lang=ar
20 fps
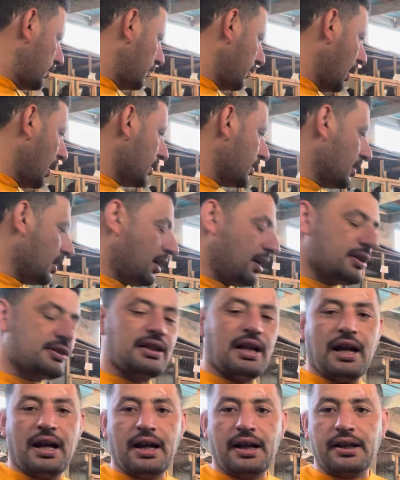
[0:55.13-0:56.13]
عندك
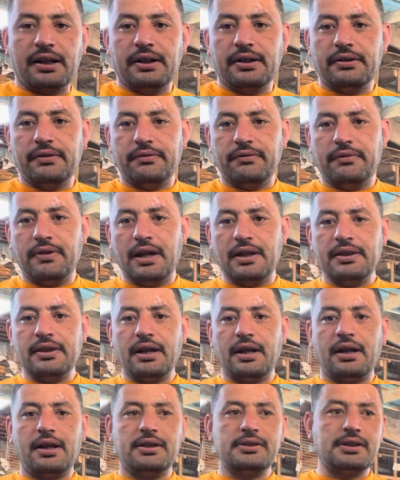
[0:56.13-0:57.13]
كذا حاجه
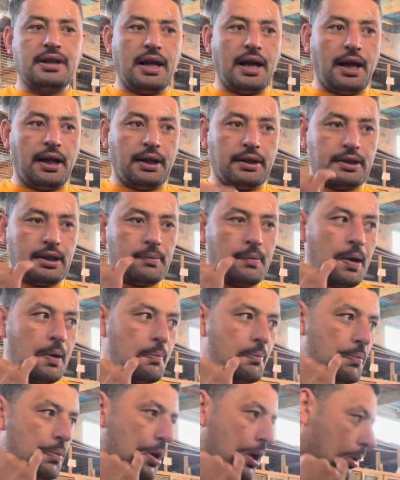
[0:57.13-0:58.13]
عندك كذا حاجه
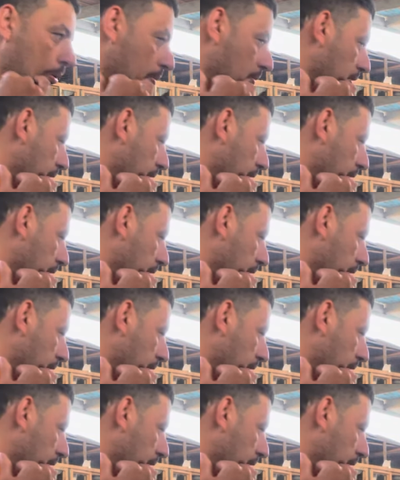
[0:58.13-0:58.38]
تمام هنقول